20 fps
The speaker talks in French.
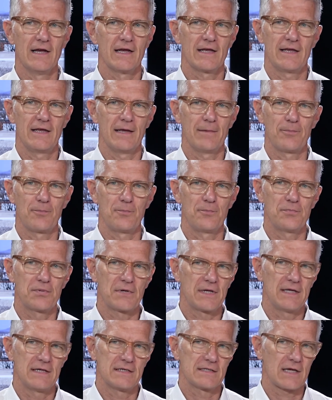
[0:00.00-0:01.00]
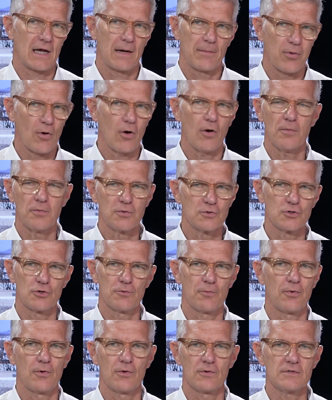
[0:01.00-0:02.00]
qui est qui sera propre, je
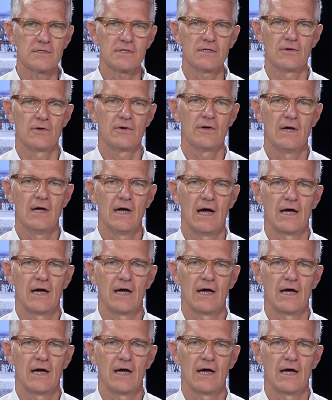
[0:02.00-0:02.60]
pense, euh,